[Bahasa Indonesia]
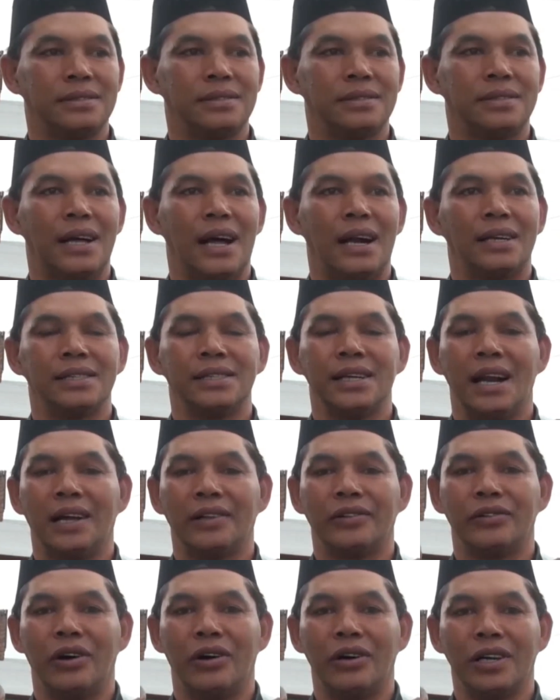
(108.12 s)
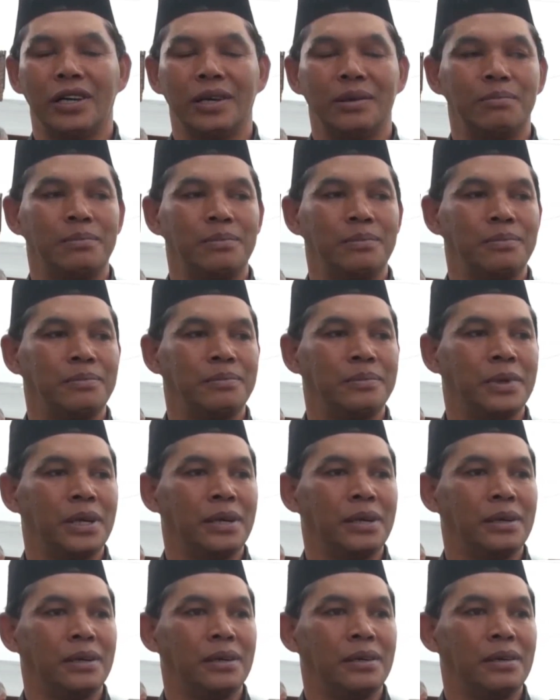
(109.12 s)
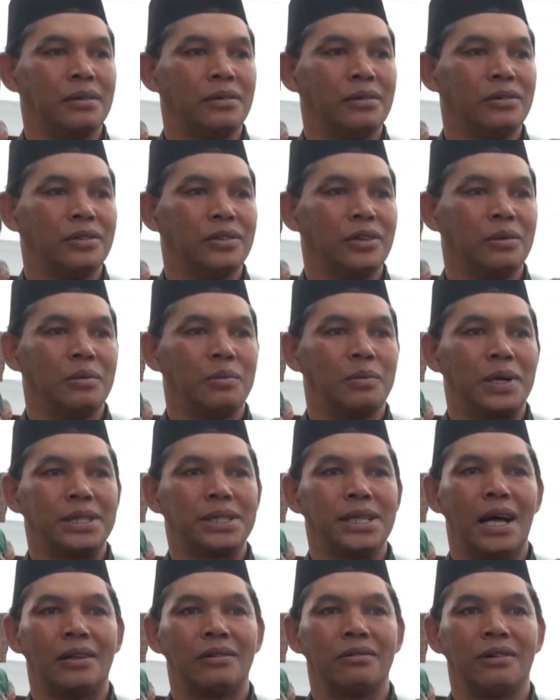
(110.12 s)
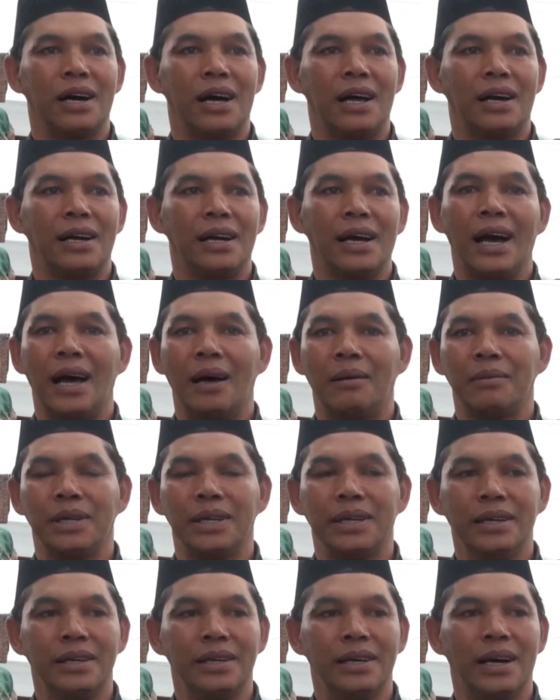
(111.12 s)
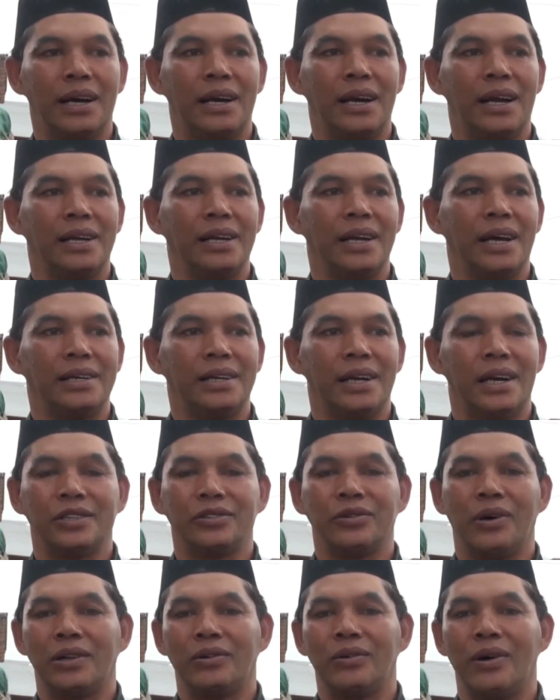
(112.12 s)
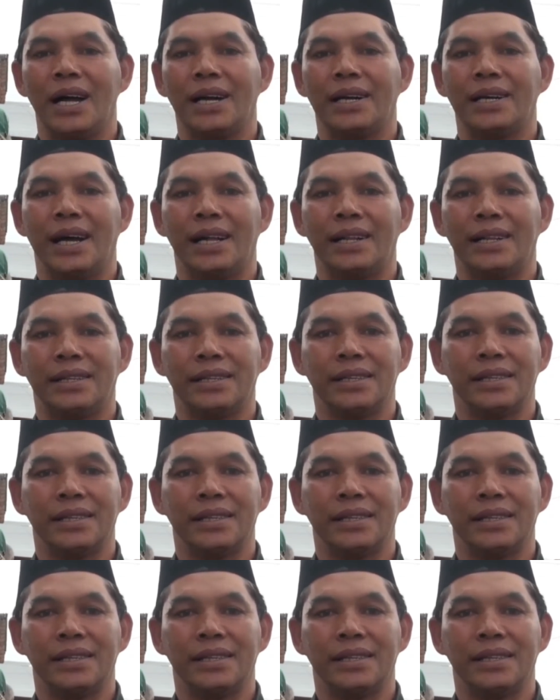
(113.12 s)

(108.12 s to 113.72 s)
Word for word: tali silaturahim untuk mempersatukan kami karena ini adalah suatu adat